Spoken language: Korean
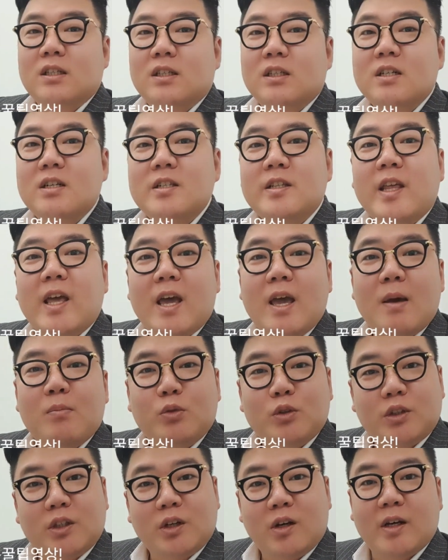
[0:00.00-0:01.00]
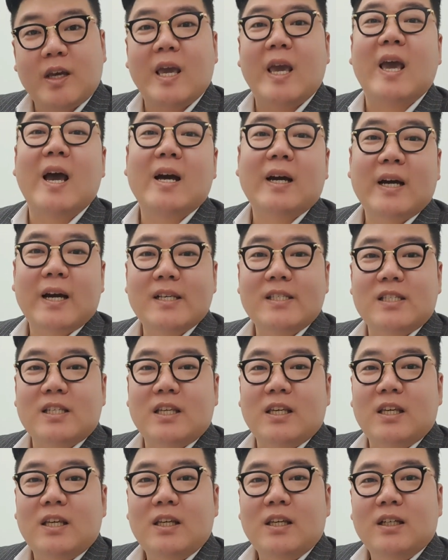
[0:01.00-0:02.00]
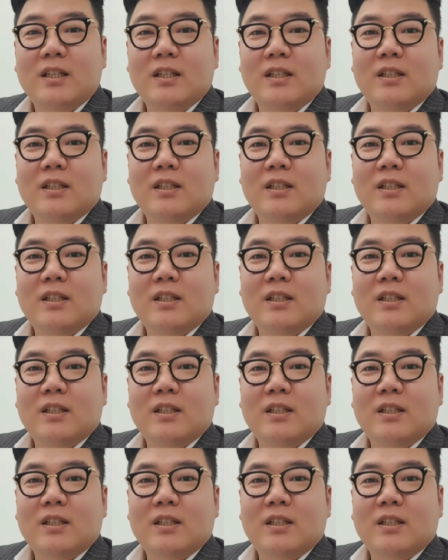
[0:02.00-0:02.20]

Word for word: 응대부터 계약까지